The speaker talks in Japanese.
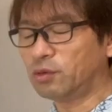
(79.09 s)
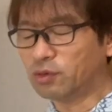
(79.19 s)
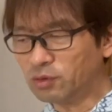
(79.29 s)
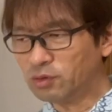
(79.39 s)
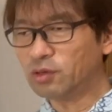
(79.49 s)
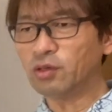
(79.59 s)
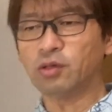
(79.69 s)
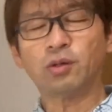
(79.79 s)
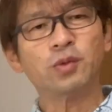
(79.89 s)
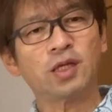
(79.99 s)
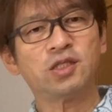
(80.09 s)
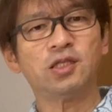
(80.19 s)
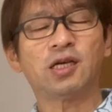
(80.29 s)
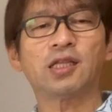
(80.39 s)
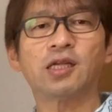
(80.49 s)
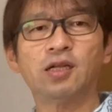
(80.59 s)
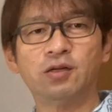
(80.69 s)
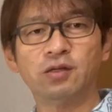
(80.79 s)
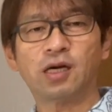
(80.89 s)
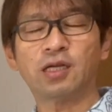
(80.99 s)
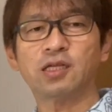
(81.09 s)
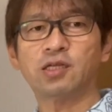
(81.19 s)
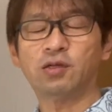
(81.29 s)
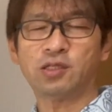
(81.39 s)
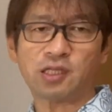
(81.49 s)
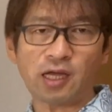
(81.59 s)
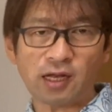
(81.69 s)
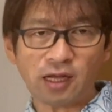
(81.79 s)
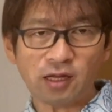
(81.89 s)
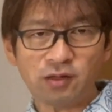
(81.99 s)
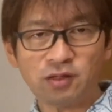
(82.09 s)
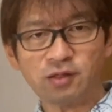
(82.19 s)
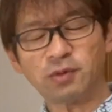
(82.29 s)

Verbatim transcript: どんどん友達に語れる、話せる、伝えられる、